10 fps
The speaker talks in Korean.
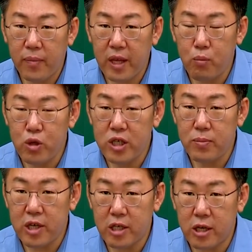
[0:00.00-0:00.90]
이
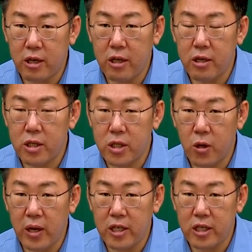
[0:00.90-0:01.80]
문집 자체는
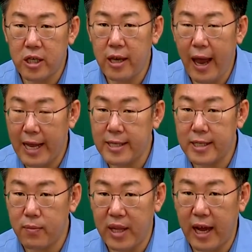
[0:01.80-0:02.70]
전해지지
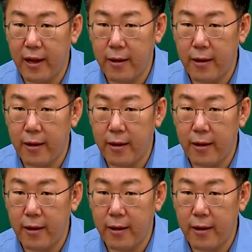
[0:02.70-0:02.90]
않습니다.